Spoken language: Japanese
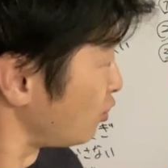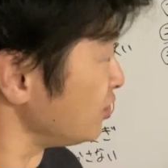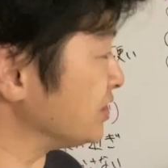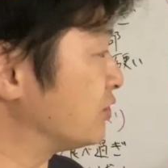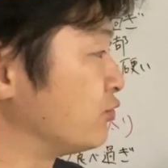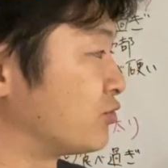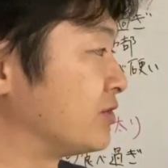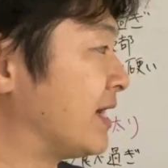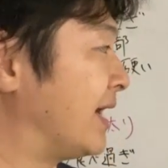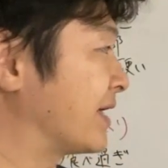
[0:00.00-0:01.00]
直にふ
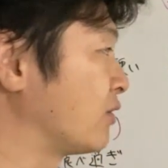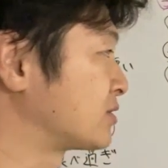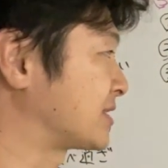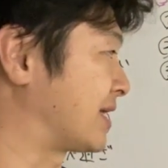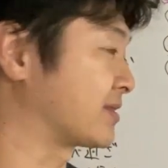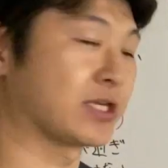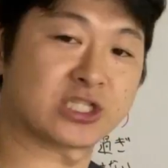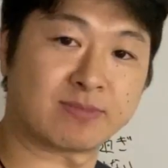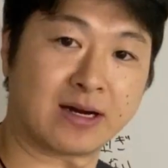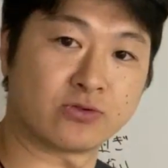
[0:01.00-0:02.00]
くらはぎを使って
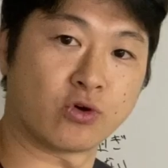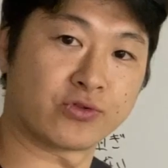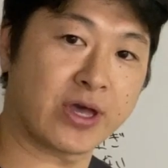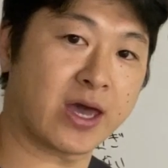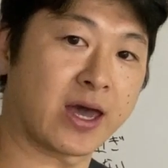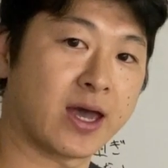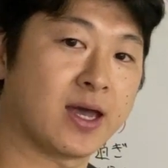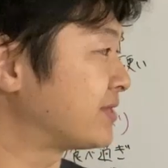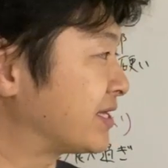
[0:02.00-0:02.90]
しまうので、